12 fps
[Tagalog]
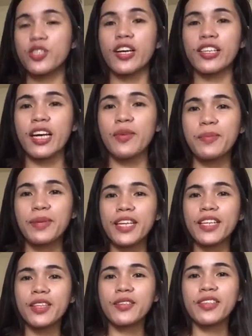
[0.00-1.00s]
So, ang tawag
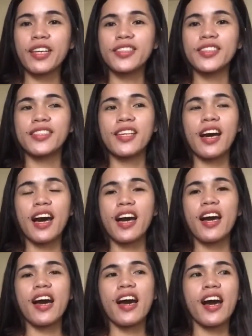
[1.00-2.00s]
pala dito guys,
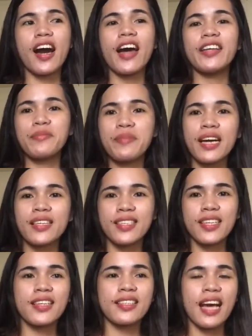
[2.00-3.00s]

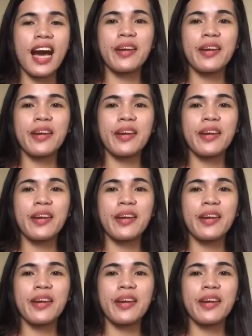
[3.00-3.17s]
unboxing